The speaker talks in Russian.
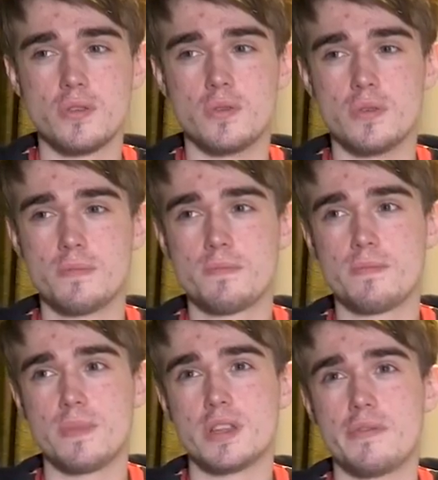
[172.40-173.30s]
но
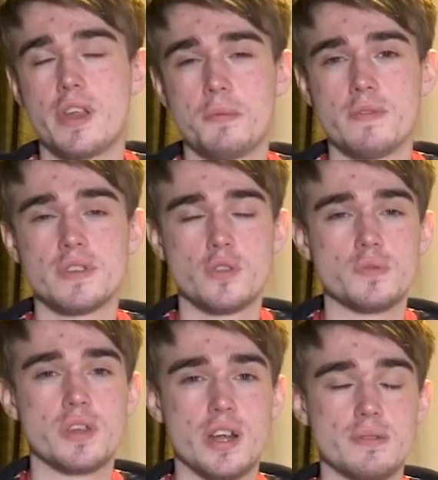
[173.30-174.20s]
мы это время в
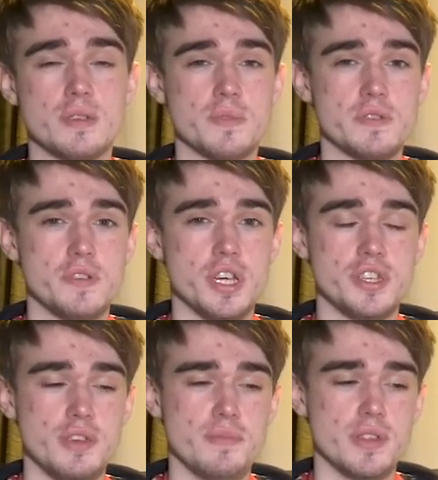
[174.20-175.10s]
основном стараемся
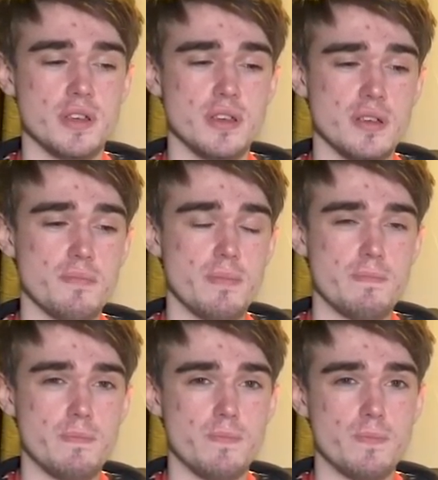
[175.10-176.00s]
посвящать именно
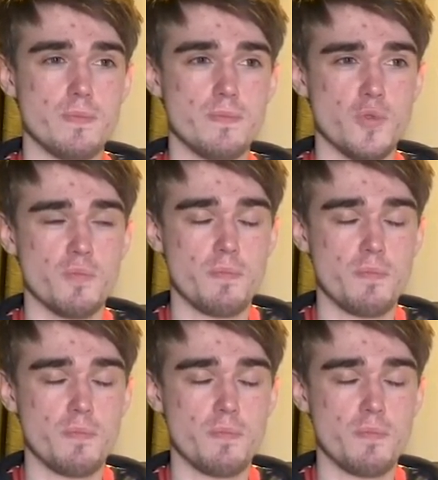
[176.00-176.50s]
ну,